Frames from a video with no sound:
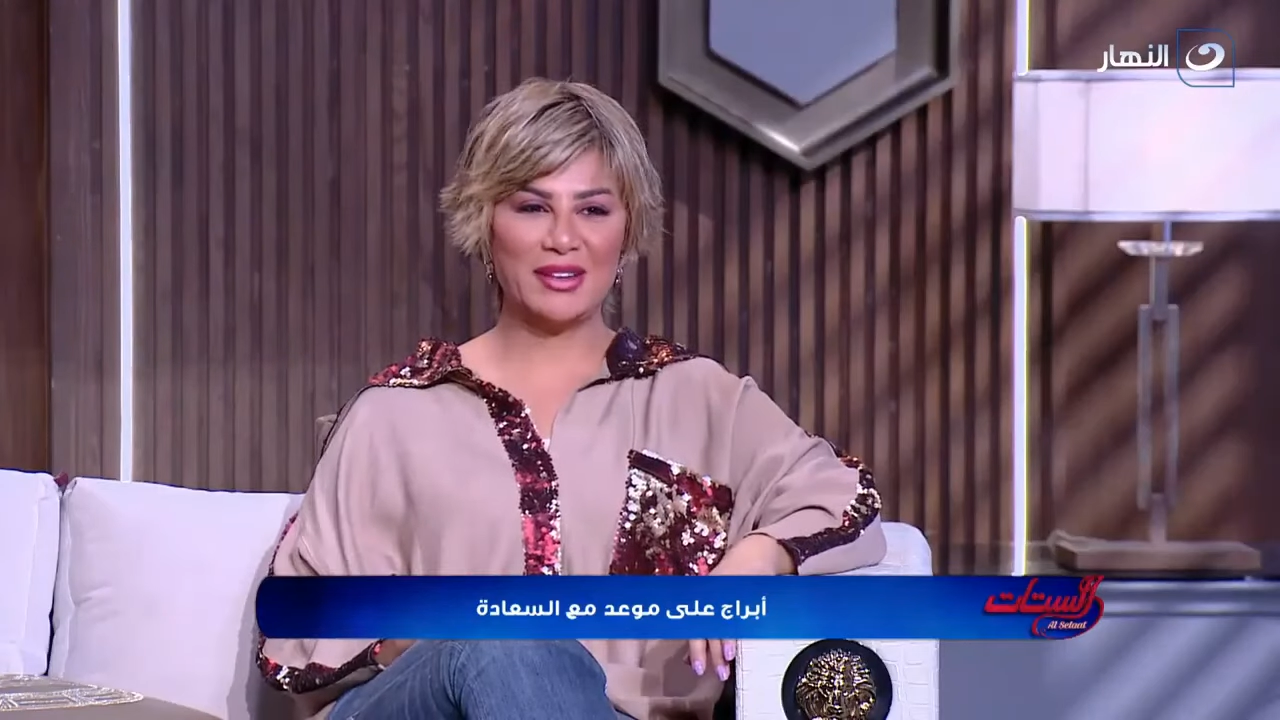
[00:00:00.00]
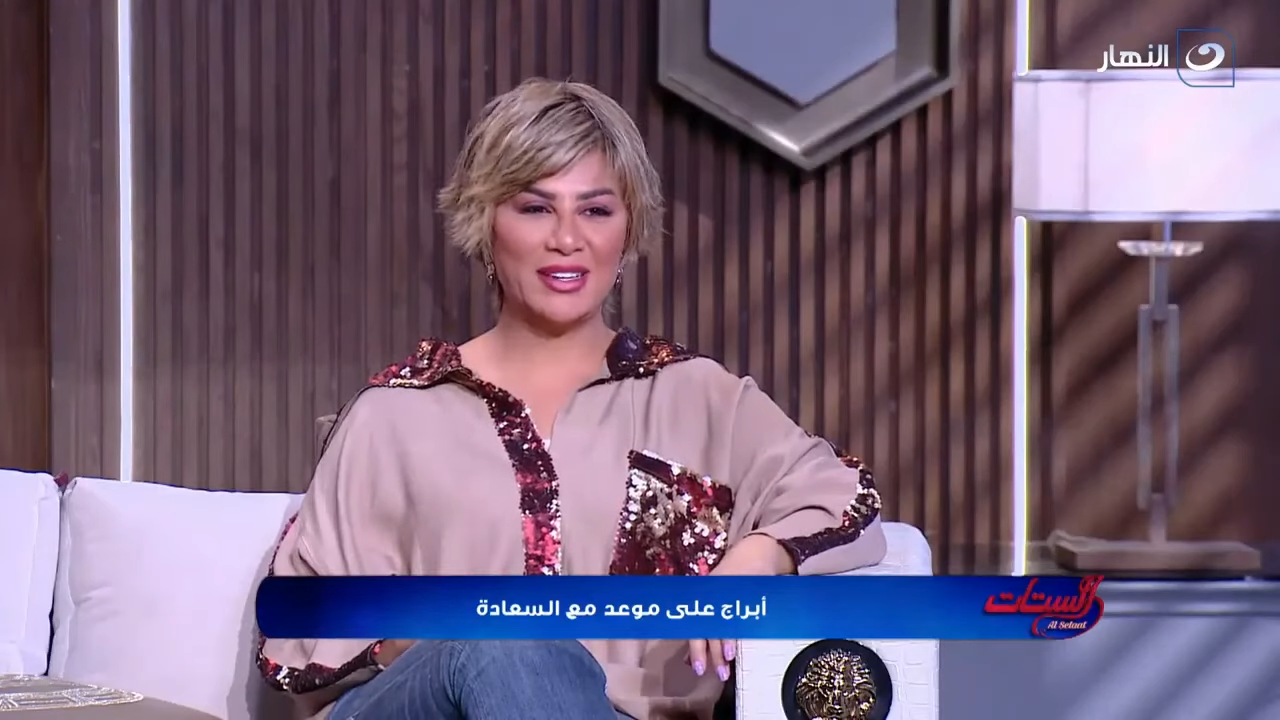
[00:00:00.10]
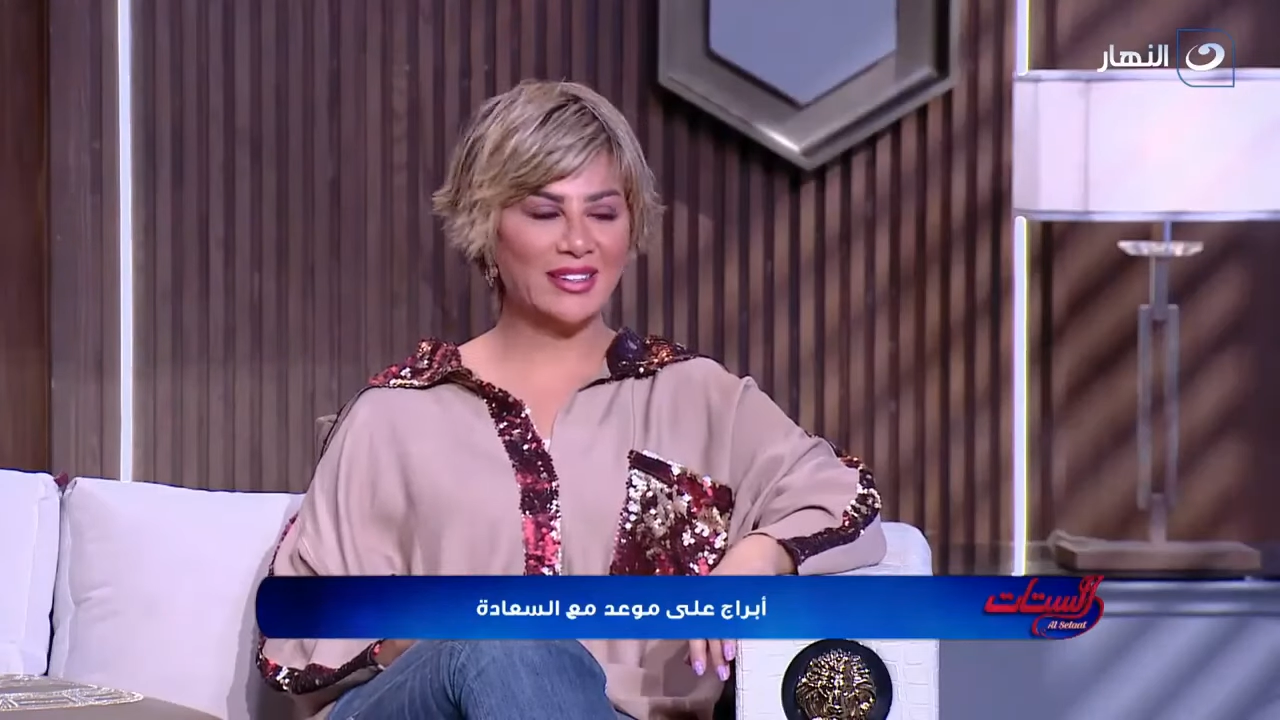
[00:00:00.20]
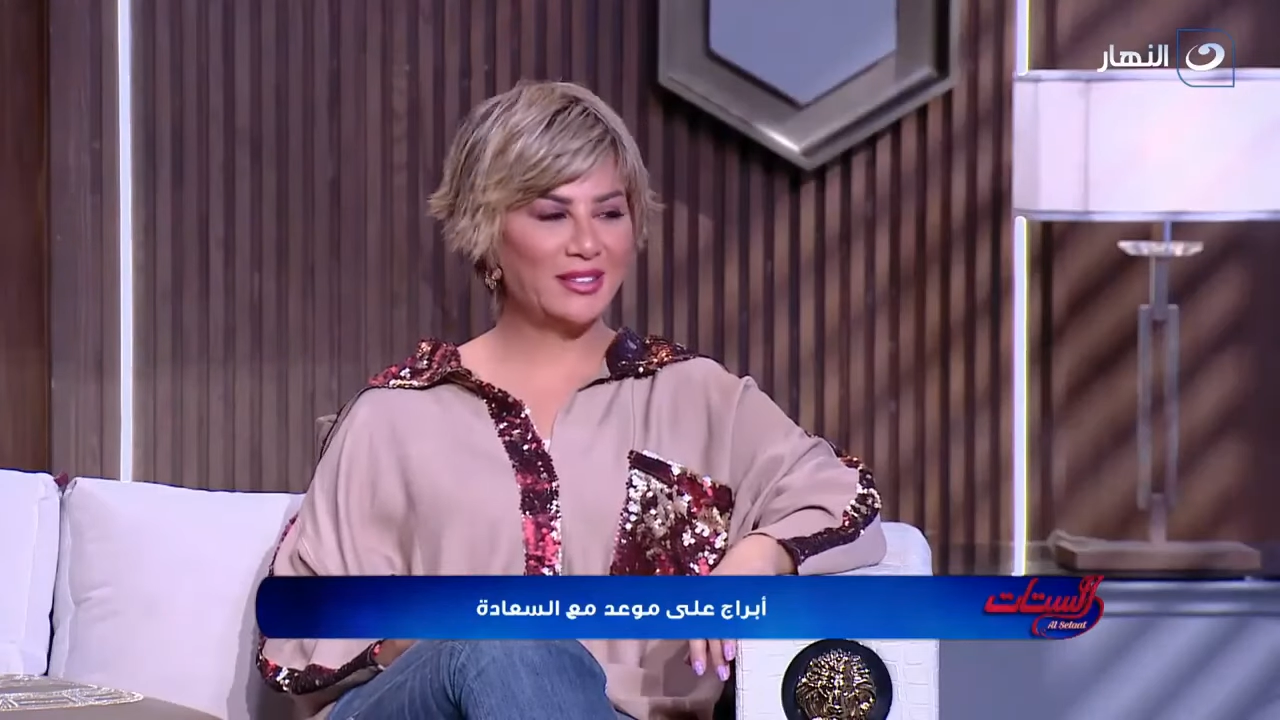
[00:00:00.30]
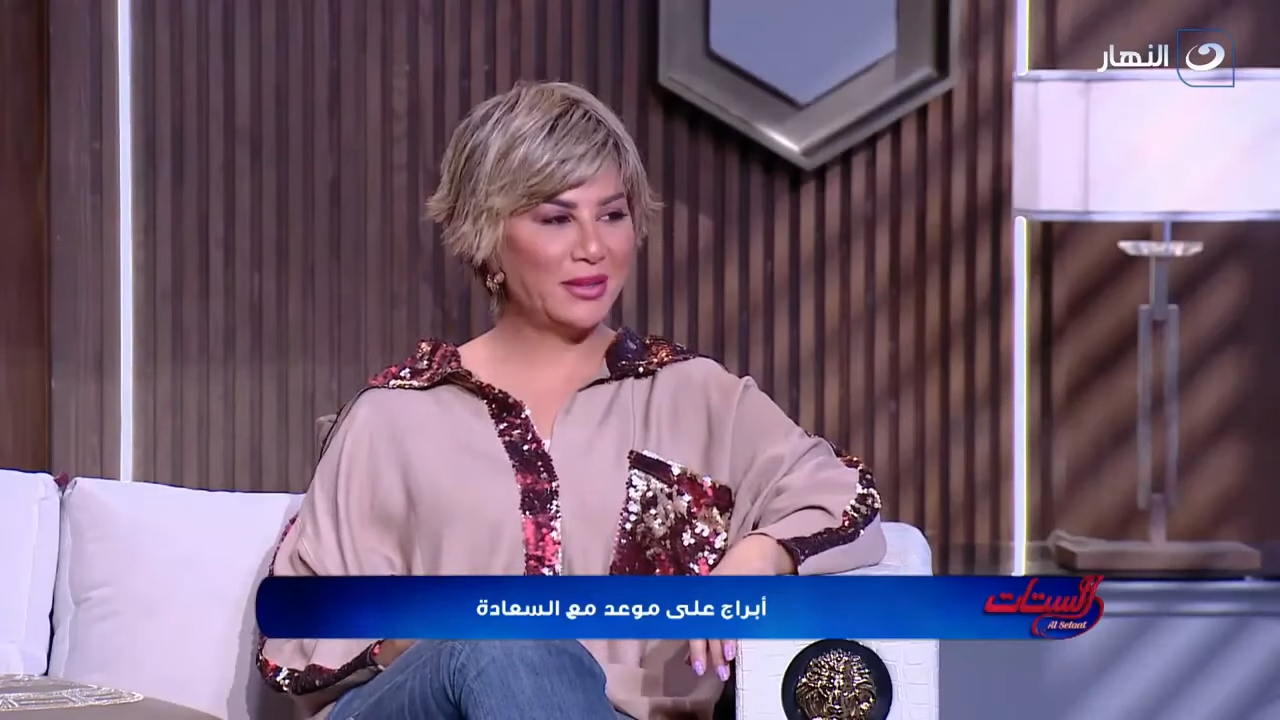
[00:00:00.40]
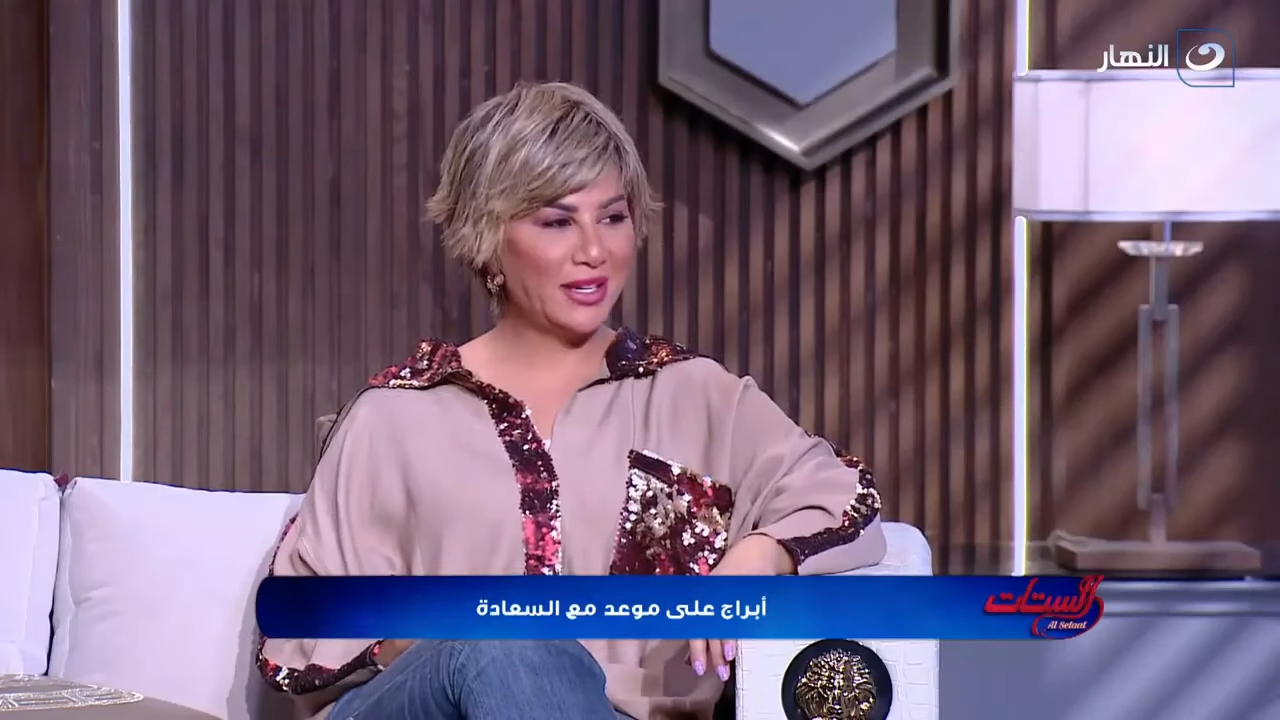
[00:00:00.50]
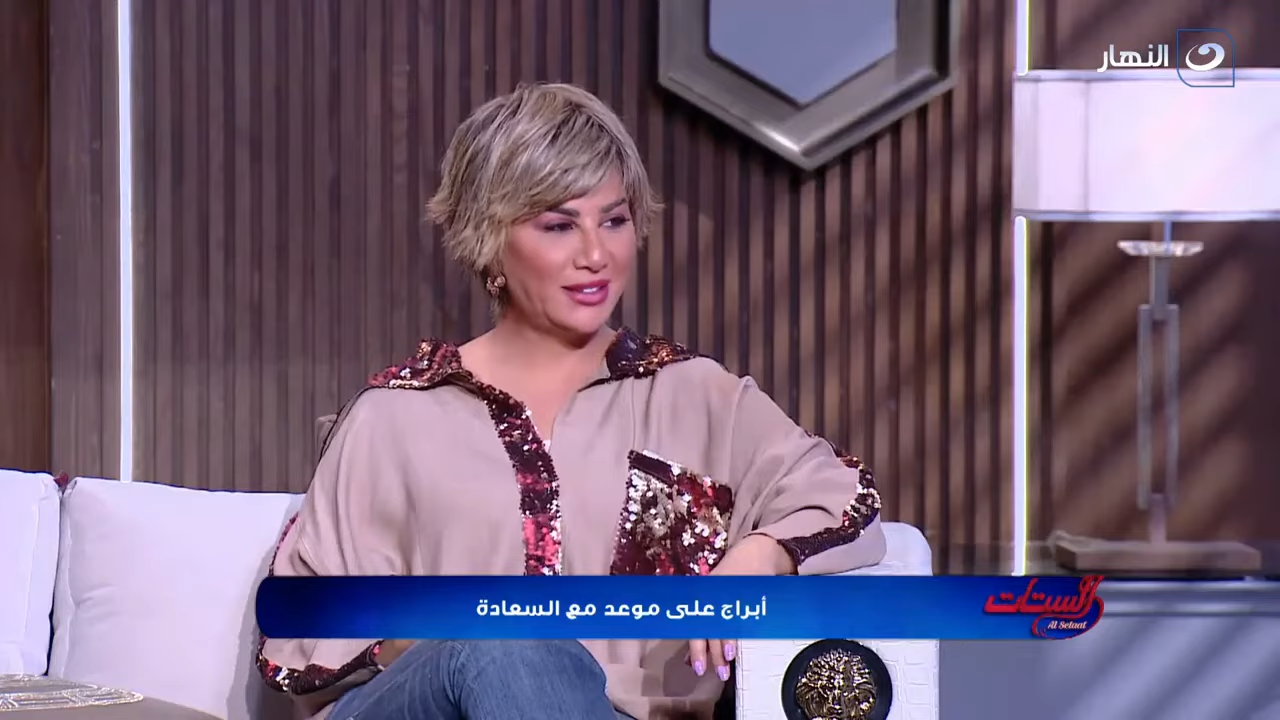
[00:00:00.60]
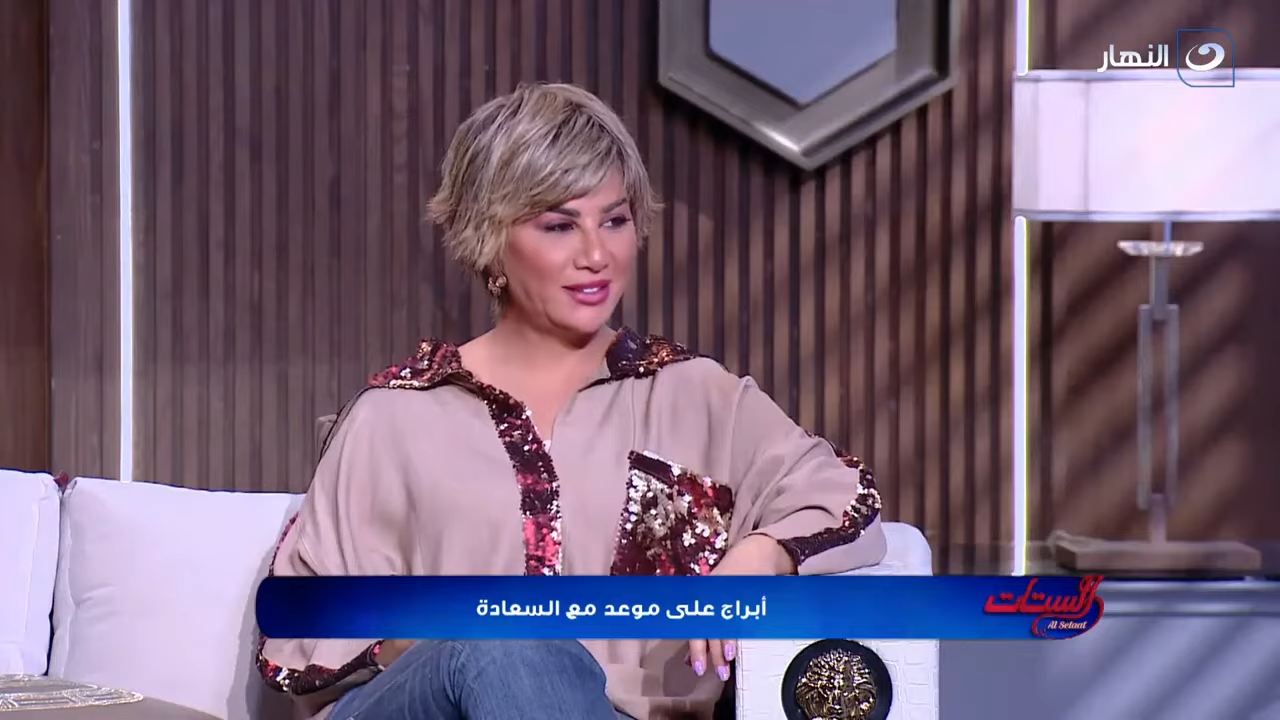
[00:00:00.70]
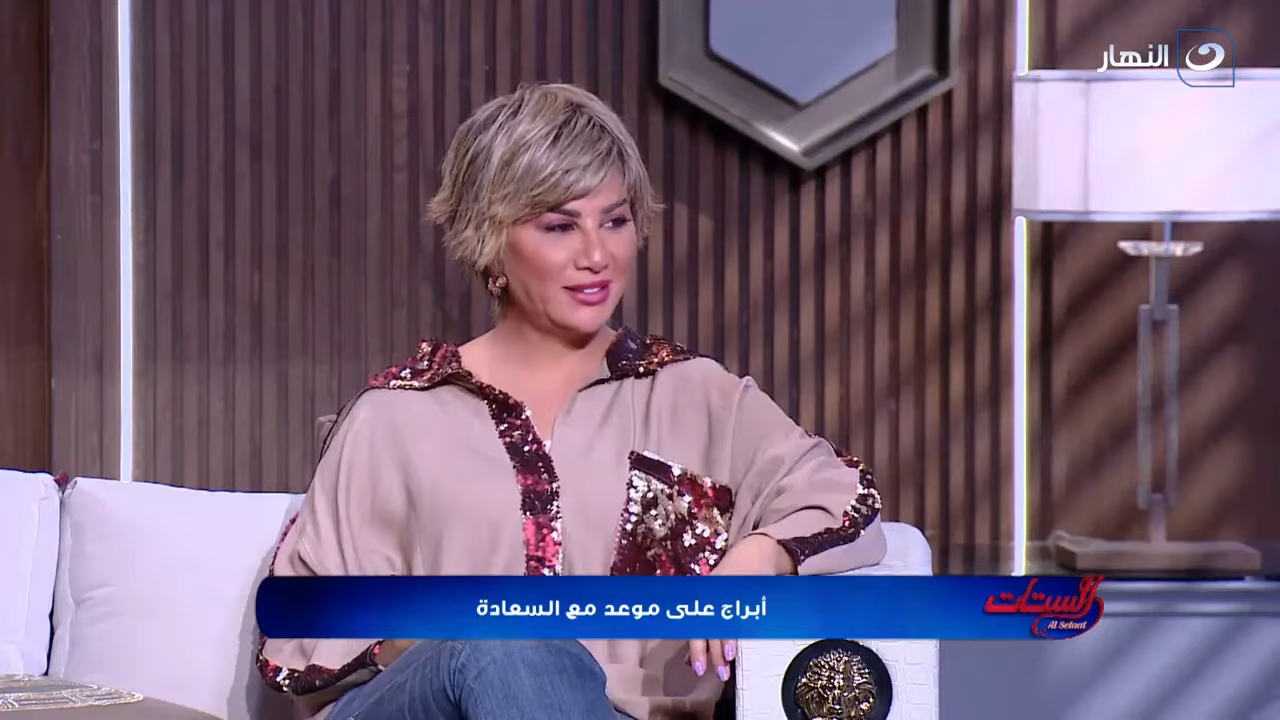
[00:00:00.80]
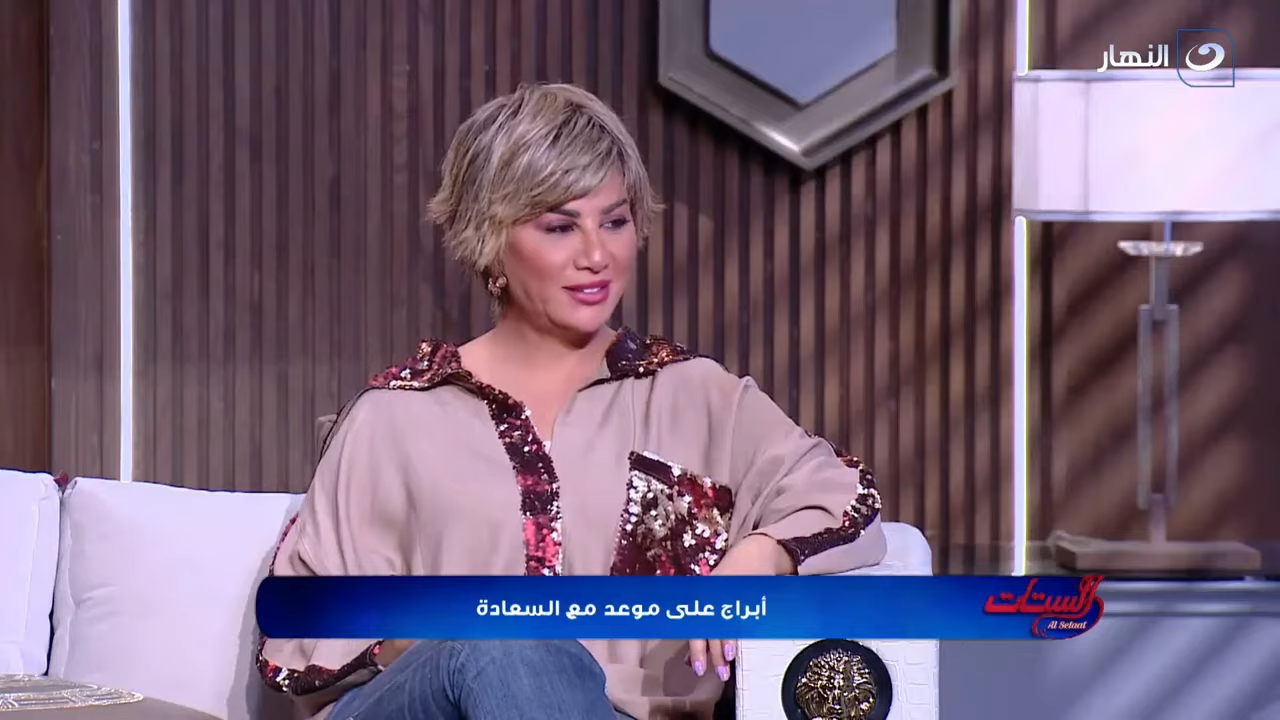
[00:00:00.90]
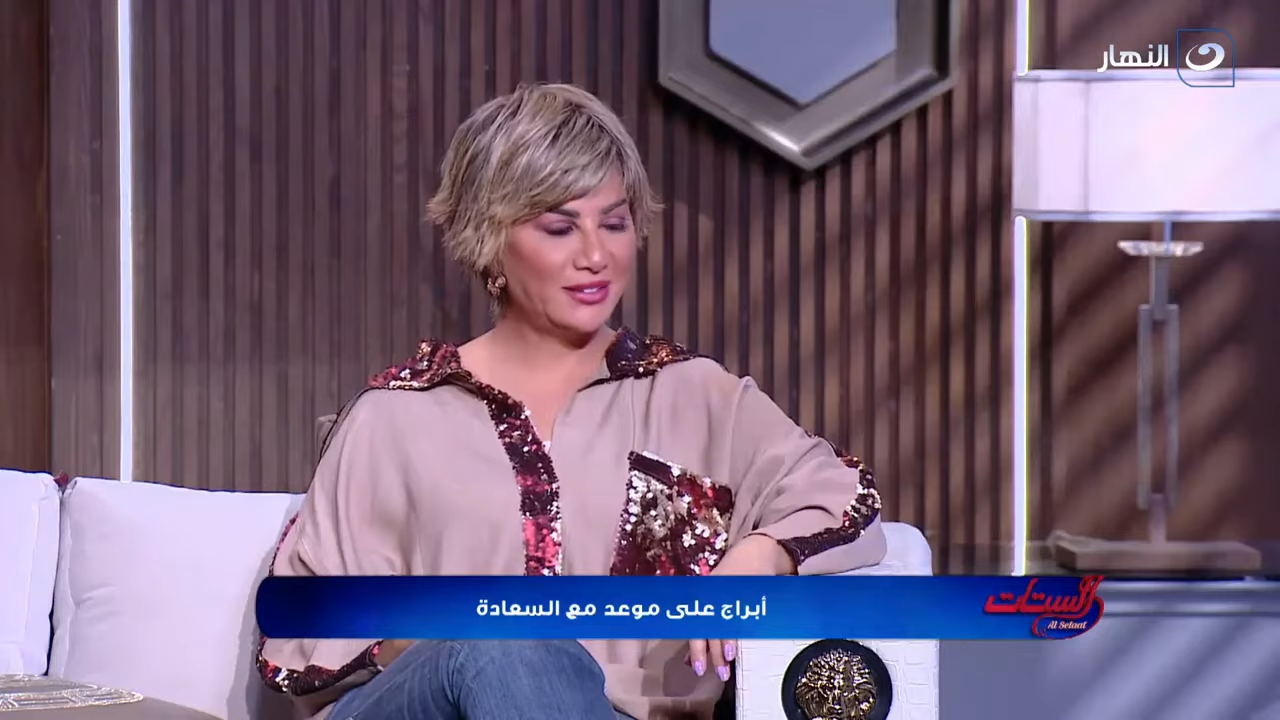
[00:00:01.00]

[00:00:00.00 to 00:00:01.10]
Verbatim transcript: بالي لا